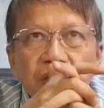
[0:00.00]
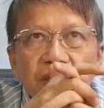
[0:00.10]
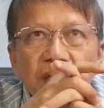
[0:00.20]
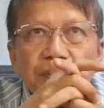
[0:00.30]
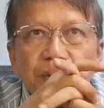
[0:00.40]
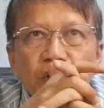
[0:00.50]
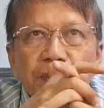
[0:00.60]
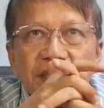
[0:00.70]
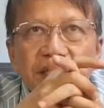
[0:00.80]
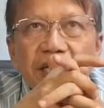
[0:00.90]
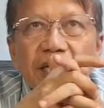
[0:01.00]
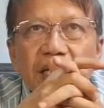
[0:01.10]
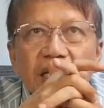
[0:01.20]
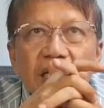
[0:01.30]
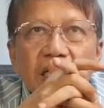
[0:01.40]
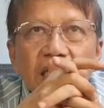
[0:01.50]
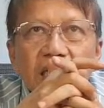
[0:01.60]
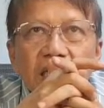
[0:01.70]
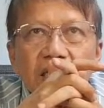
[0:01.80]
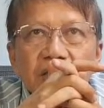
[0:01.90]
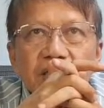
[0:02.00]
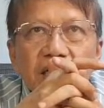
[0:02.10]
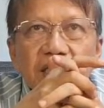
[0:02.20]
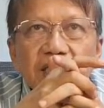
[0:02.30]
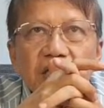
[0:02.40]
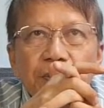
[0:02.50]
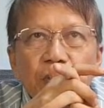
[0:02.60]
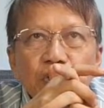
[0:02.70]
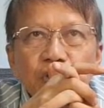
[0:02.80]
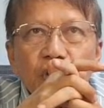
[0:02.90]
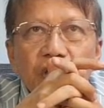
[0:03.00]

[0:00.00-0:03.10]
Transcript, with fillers: Nephropathy, sakit sa puso,